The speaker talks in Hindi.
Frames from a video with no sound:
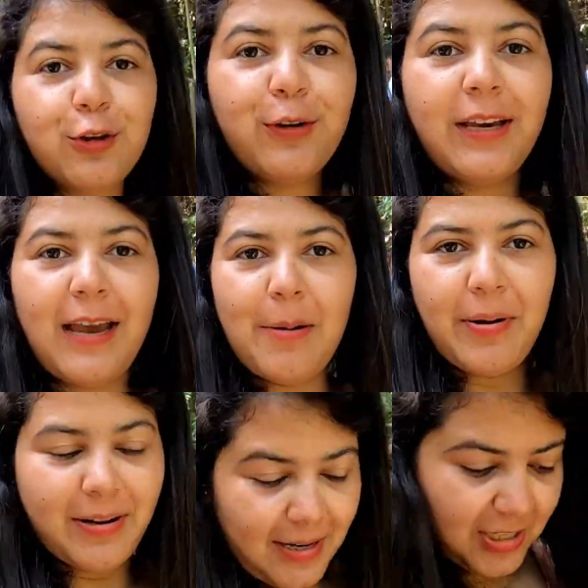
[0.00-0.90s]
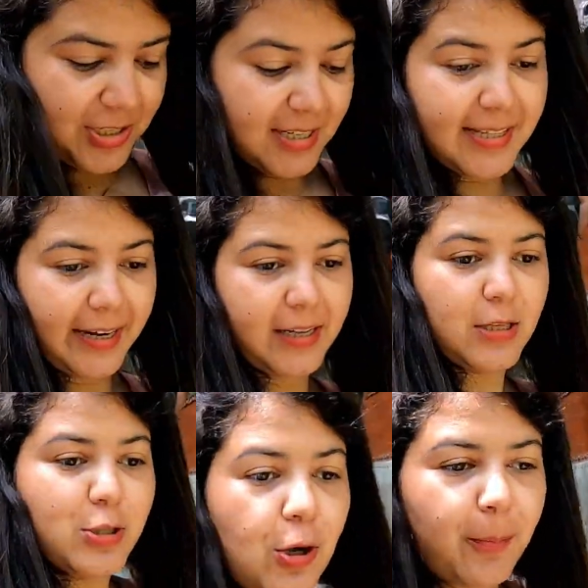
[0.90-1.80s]
तो ये हमारा आज का
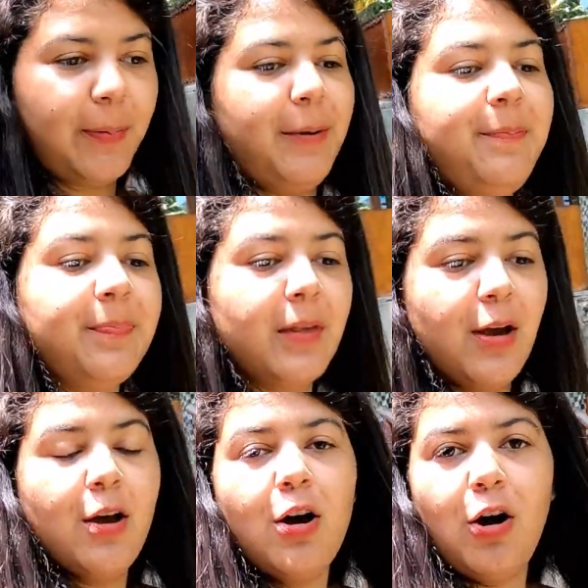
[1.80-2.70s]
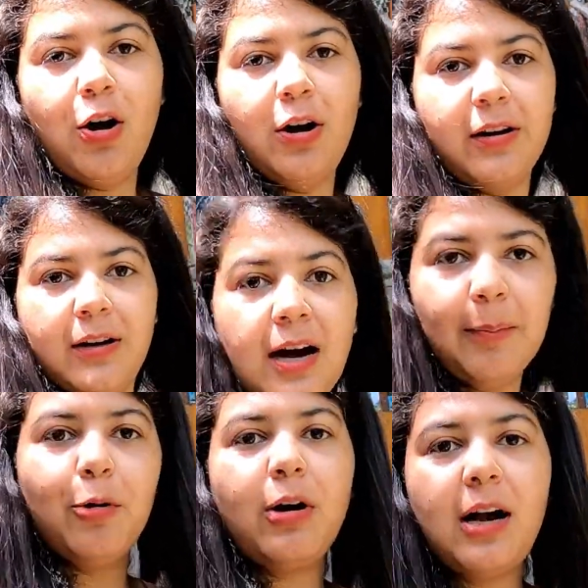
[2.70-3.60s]
सेकंड स्टॉप है और
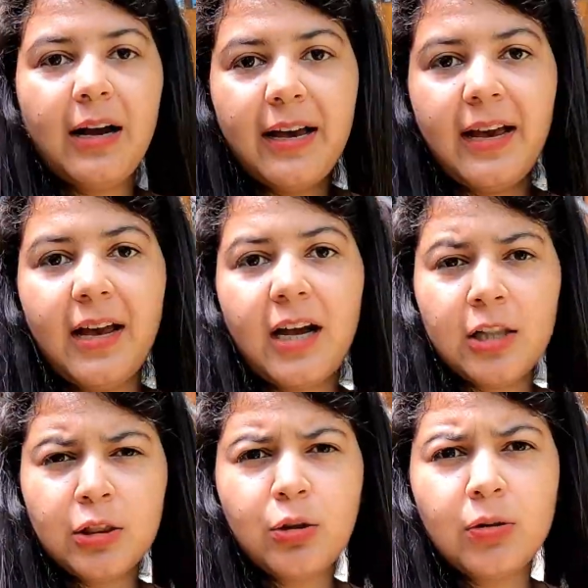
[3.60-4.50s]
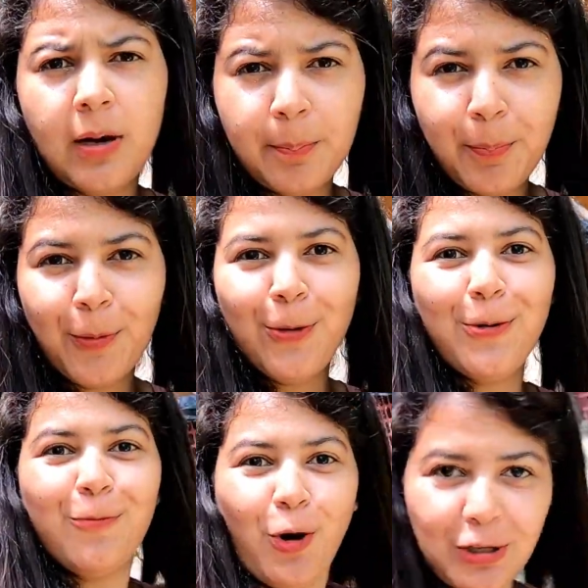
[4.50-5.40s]
हम लोग आ गए हैं कंतो लम्पो
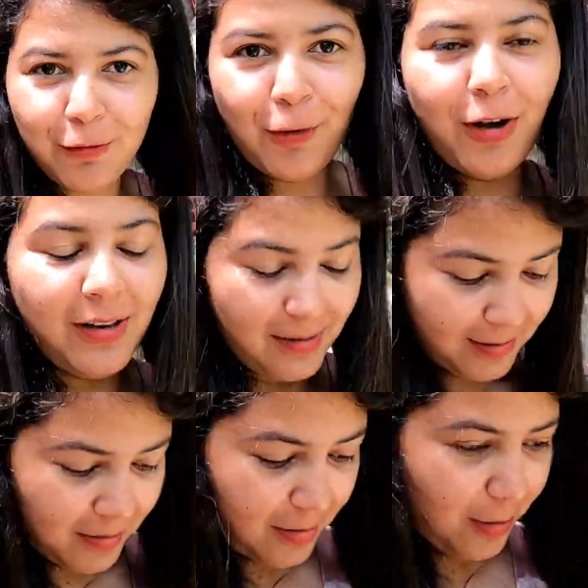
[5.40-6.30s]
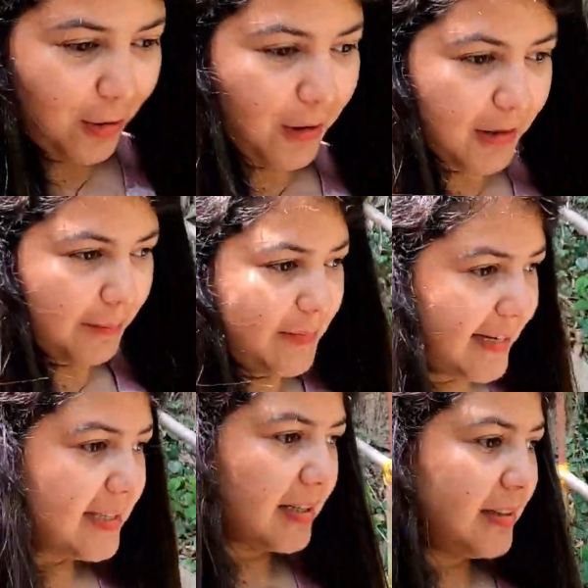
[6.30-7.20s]
वाटरफॉल और आप
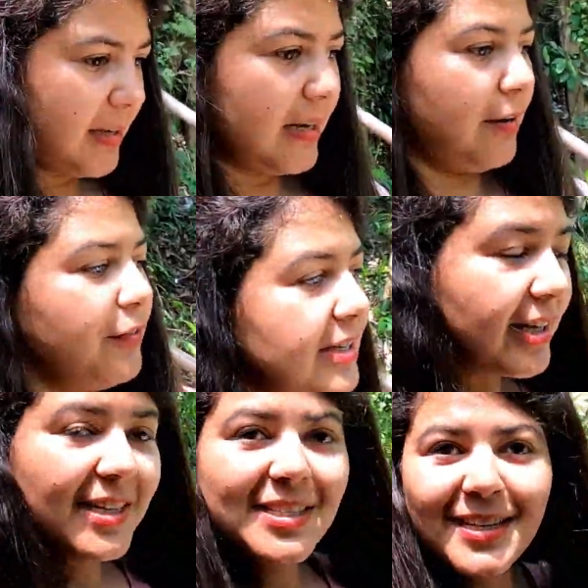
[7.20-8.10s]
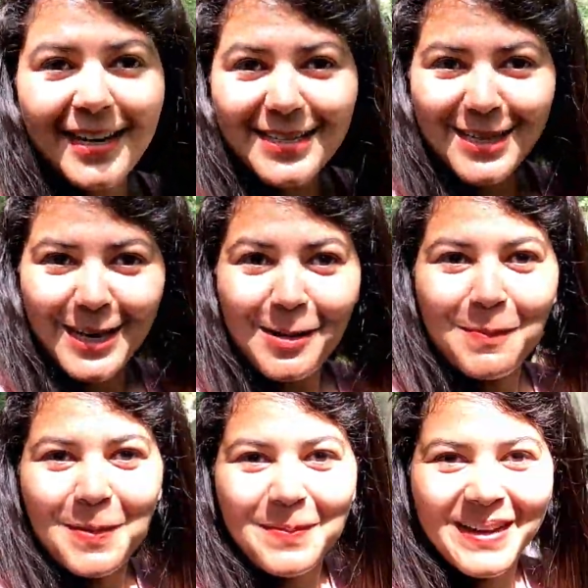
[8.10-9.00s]
देख सकते हैं काफ़ी सारी स्टेस है यहाँ
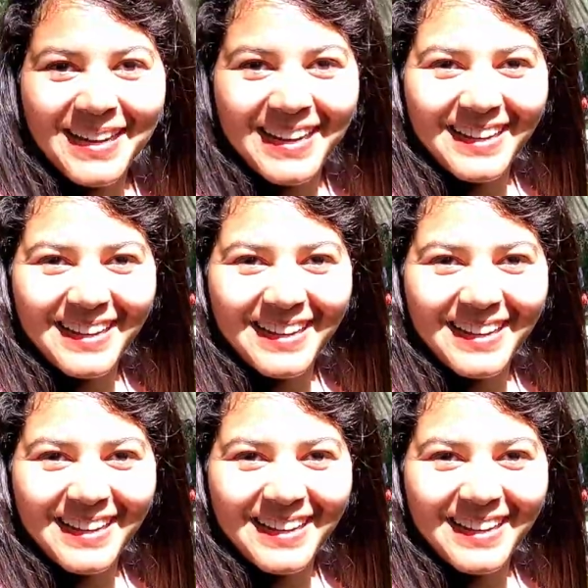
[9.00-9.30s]
पे भी